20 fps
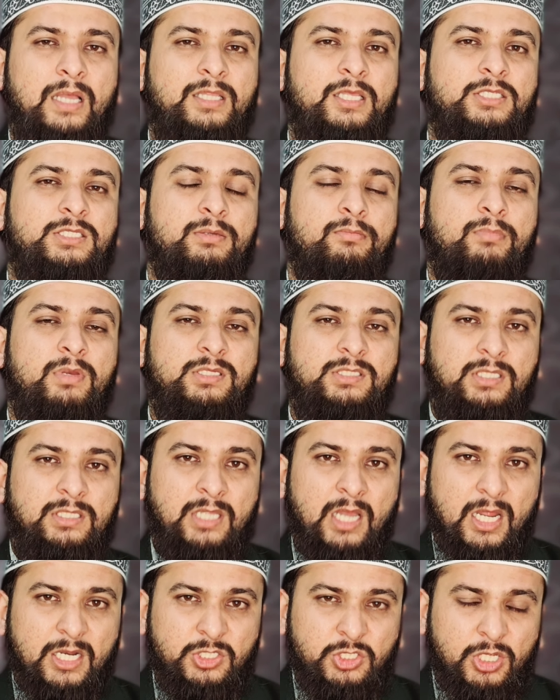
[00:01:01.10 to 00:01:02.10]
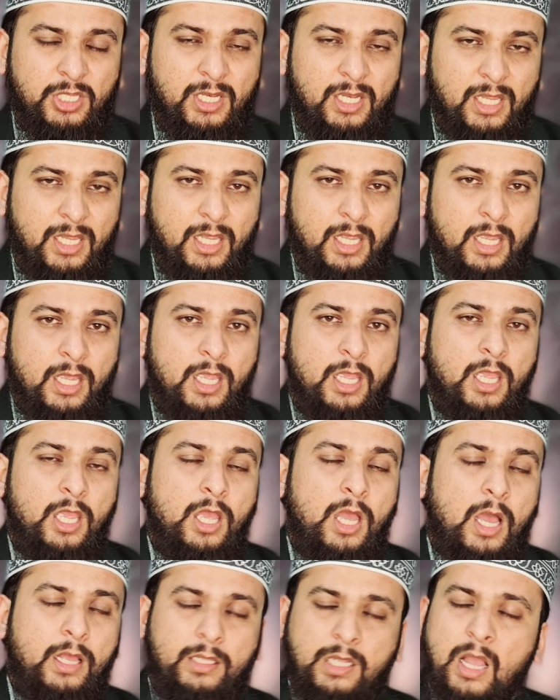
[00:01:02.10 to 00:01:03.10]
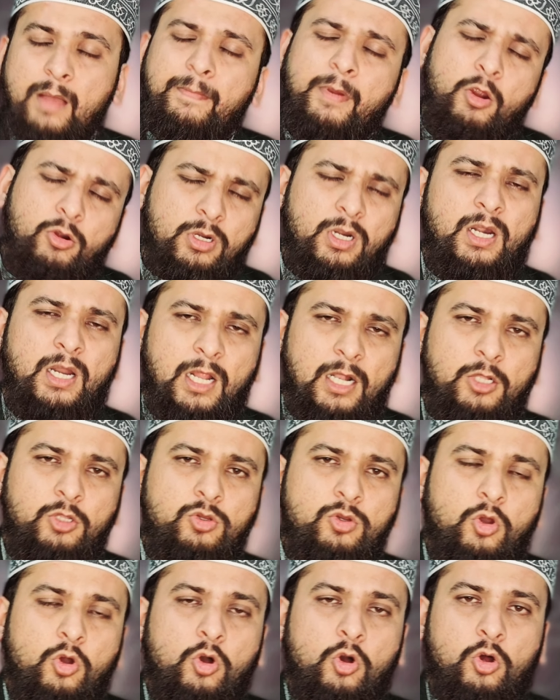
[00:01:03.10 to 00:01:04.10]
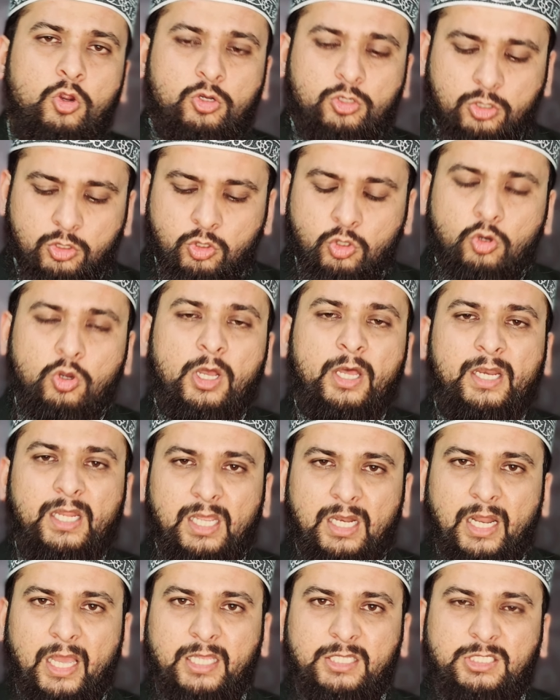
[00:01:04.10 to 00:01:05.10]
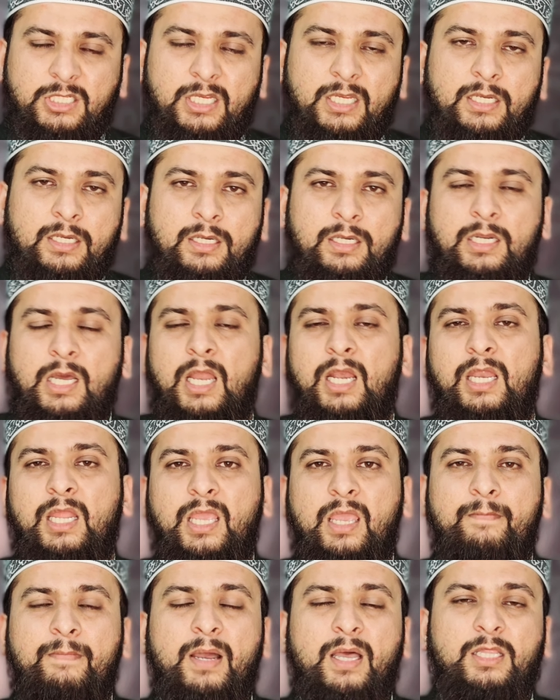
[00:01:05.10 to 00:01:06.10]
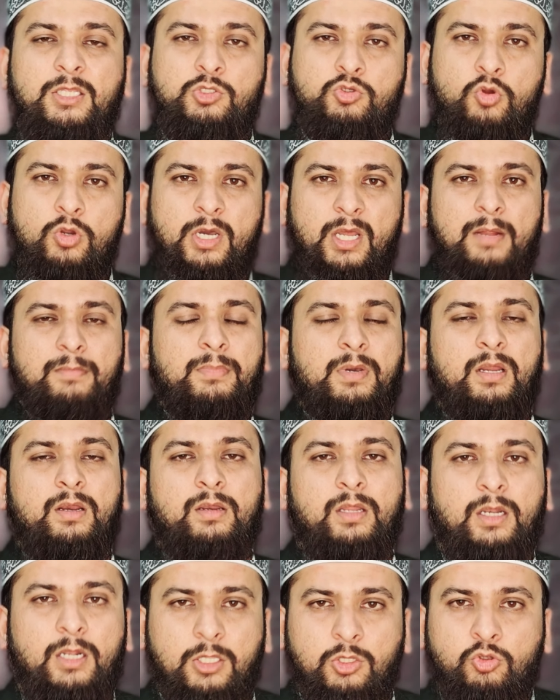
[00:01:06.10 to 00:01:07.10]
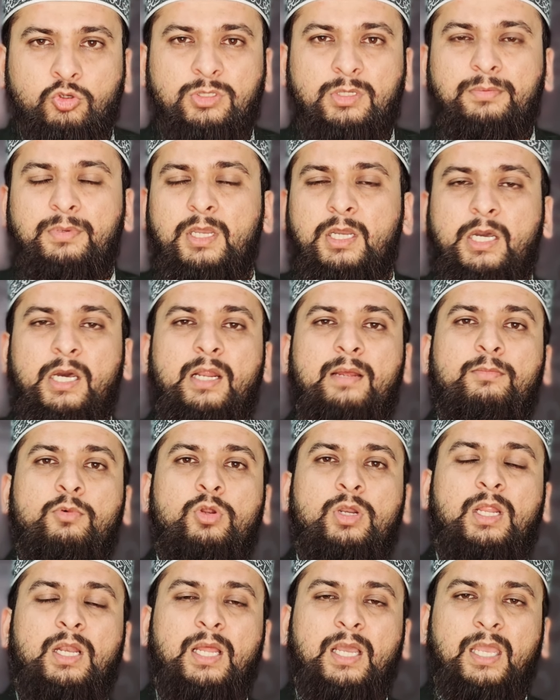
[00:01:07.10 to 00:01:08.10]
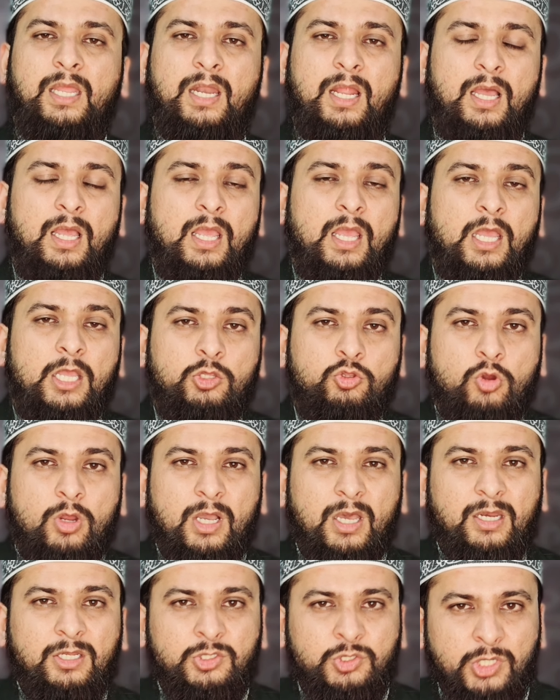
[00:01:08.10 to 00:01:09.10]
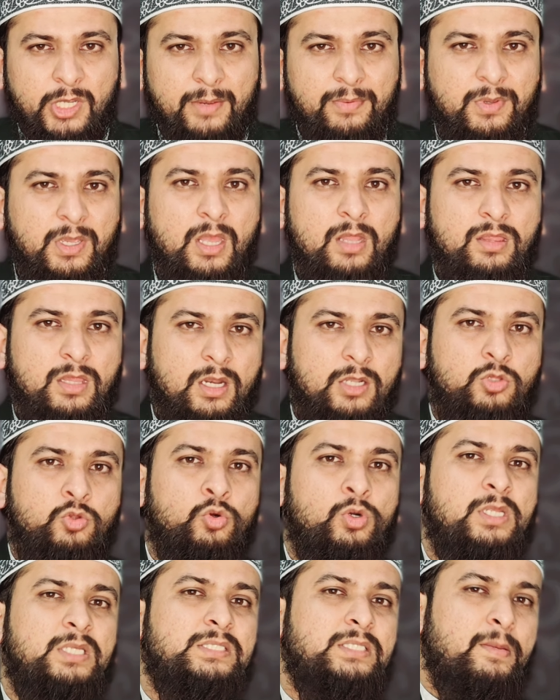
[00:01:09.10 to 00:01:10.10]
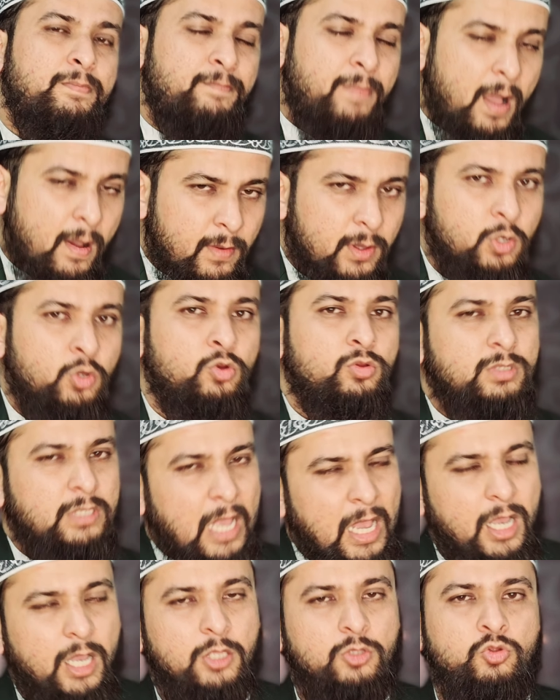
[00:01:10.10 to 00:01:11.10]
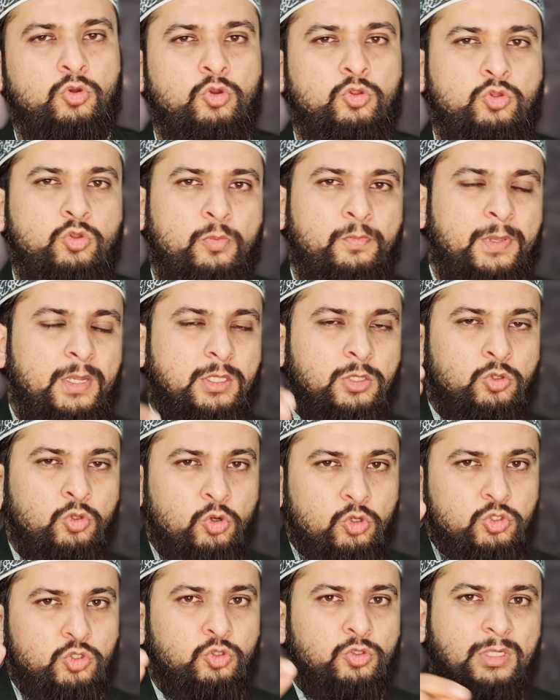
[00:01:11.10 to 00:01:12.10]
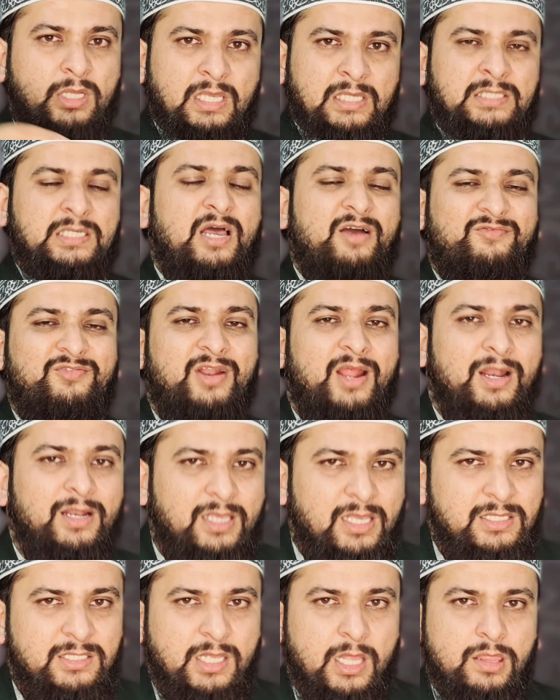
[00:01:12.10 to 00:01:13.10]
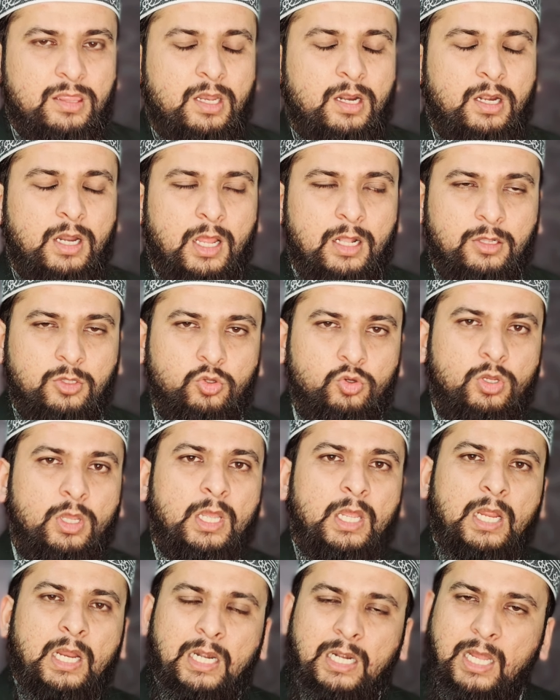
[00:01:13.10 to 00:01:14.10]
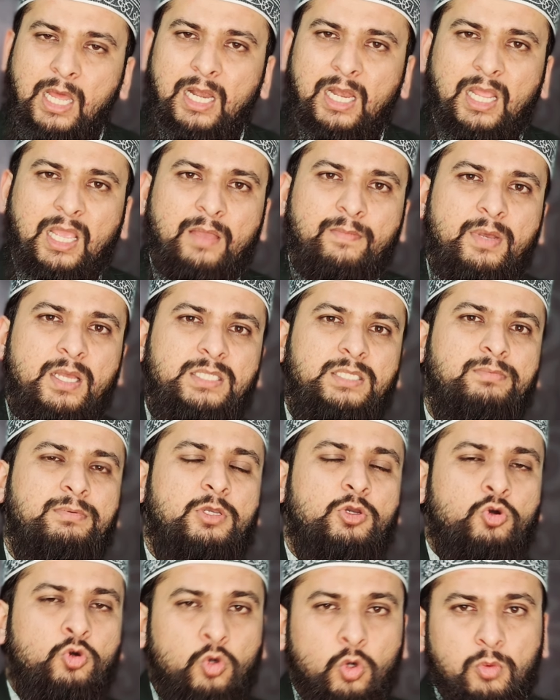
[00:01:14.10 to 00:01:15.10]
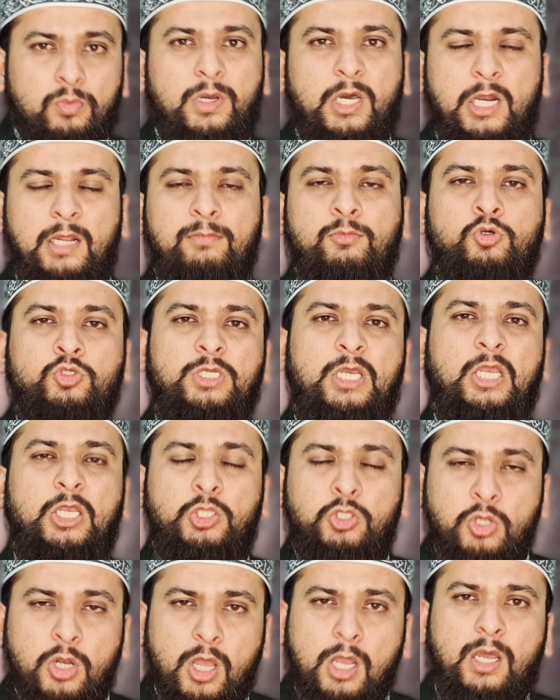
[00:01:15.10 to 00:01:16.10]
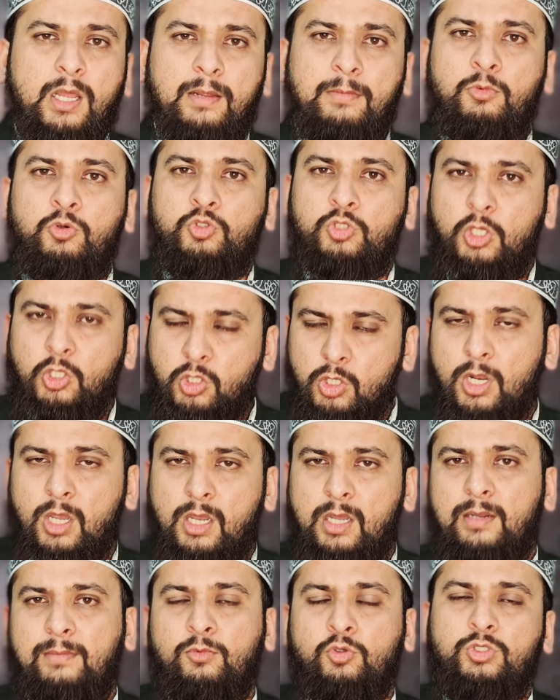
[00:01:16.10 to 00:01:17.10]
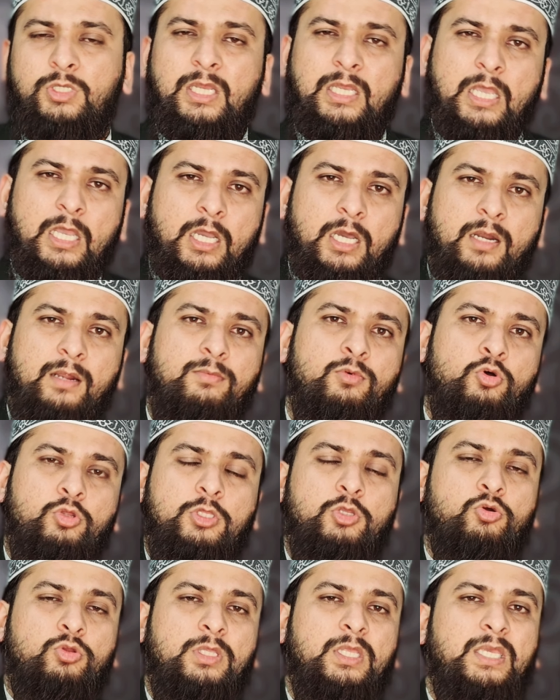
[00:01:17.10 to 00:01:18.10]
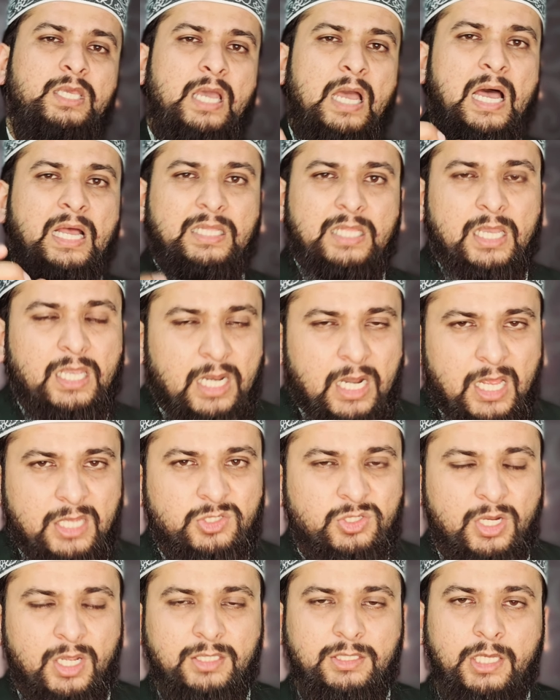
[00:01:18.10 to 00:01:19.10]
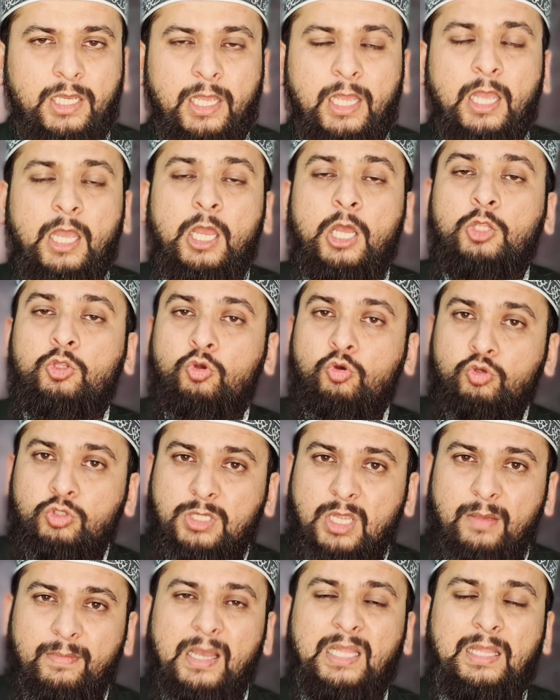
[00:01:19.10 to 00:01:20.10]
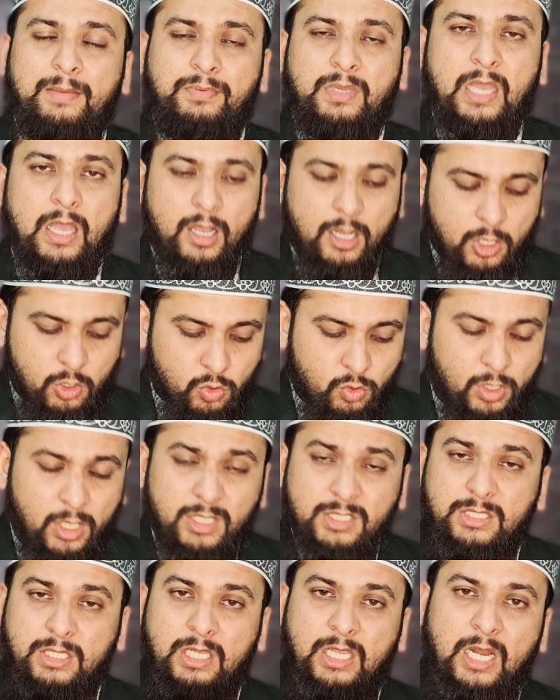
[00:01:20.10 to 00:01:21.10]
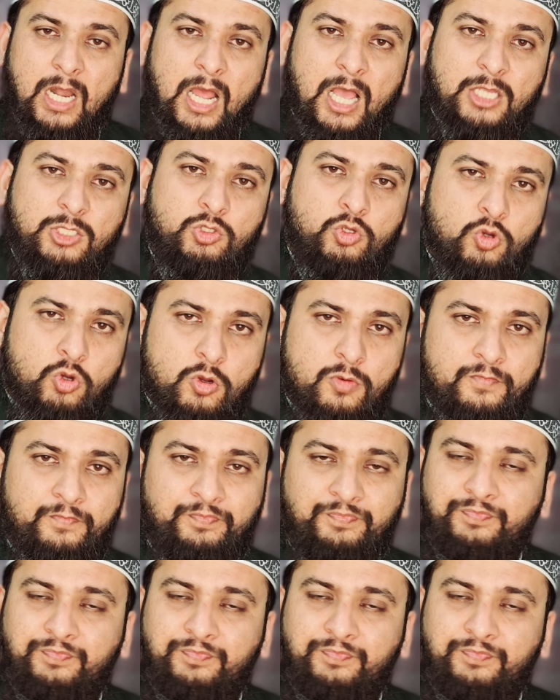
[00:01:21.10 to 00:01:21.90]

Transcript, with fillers: आधा चम्मच दारचीनी का पाउडर डाल दो और दो हरी इलायची डालने के बाद इसको गर्म करने रख दो जब ये गर्म होने लगे ना तो अगर जेब के अंदर थोड़ी सी पावर हो ताकत हो तो फिर दो चुटकी ज़ाफ़रान की इसके अंदर डाल दो डालने के बाद जब ये खूब गर्म हो जाए इतना गर्म हो जाए इतना गर्म हो जाए कि गर्म होते होते ये आधा गिलास रह जाए तो उसके बाद अब क्या करो इस गिलास को